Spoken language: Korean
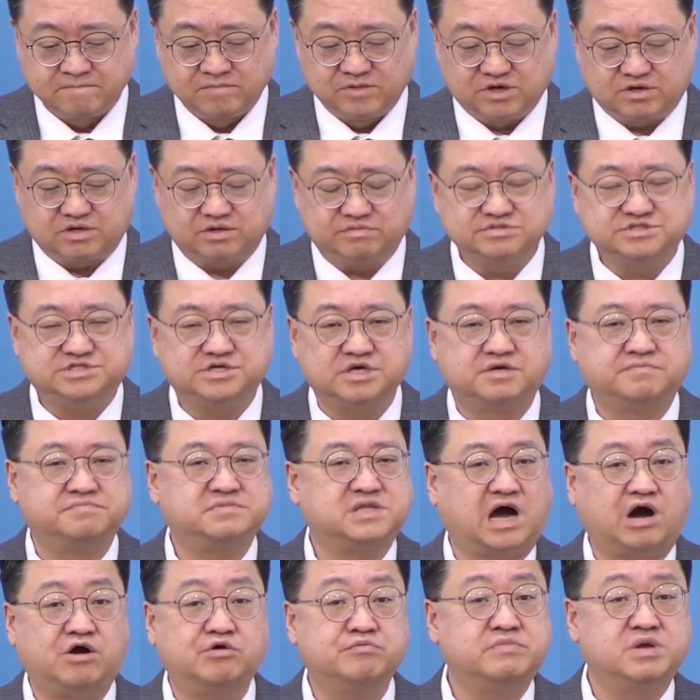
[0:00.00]
여러분 지금
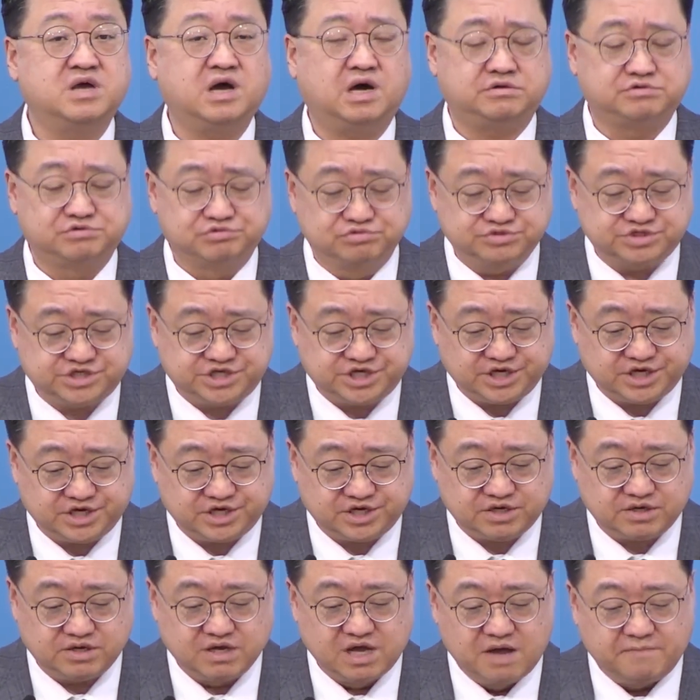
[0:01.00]
나오미와
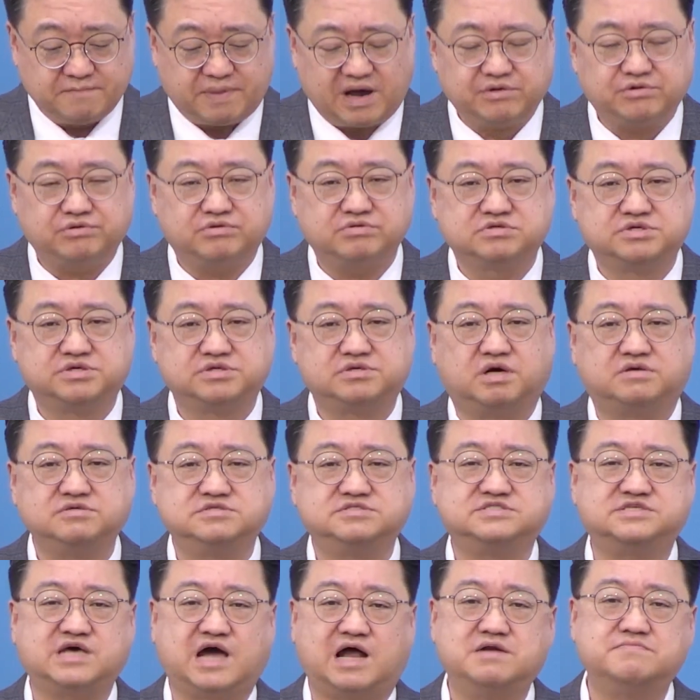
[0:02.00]
루시 바로
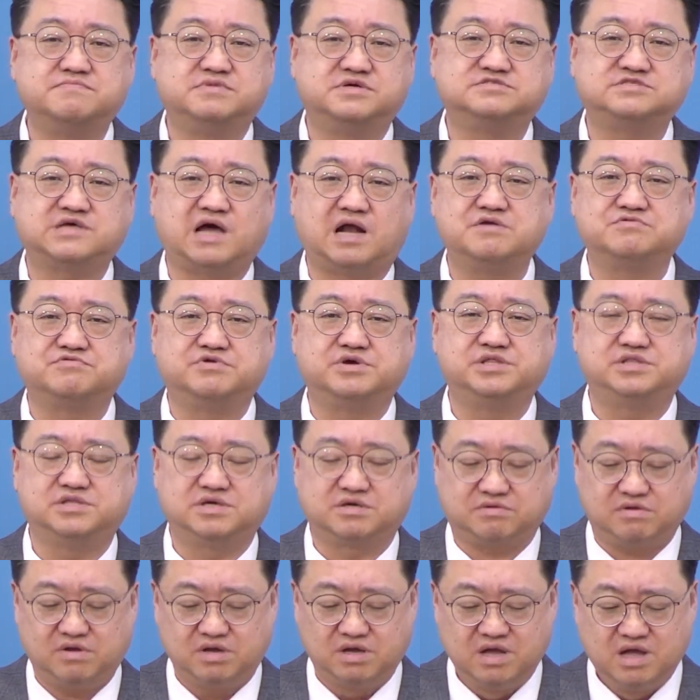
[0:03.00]
그런 삶을 살고
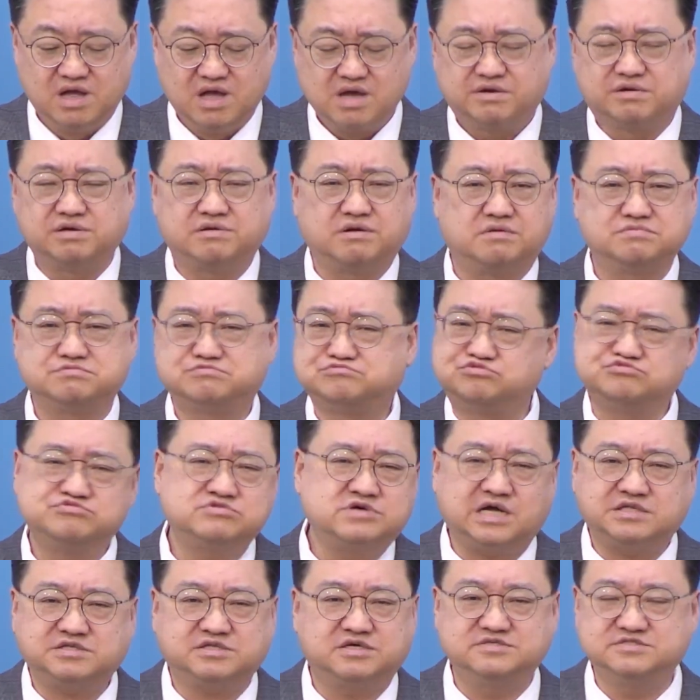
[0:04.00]
있는 거예요. 그런 꿈
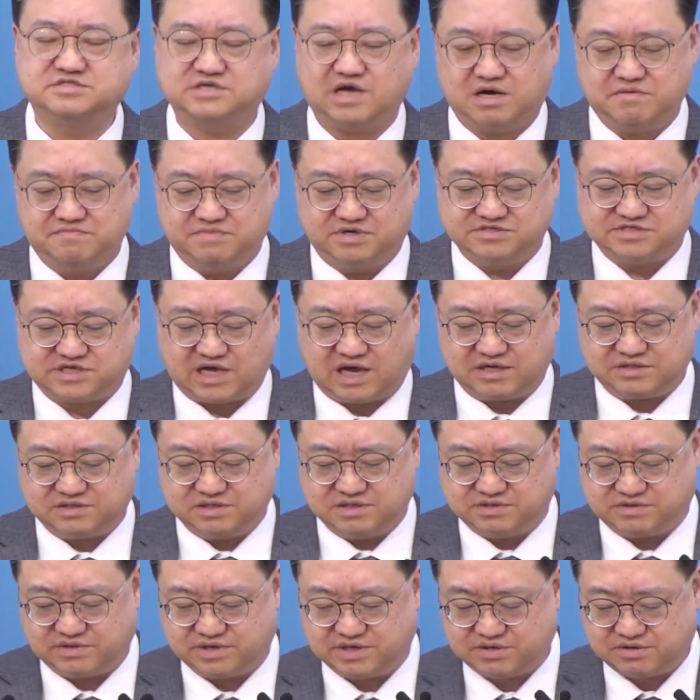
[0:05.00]
같은 삶을
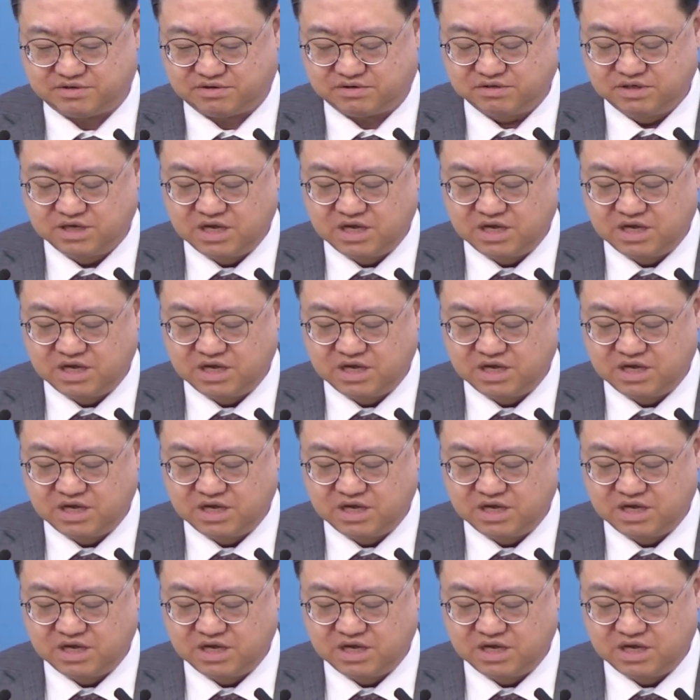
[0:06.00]
사는 거예요.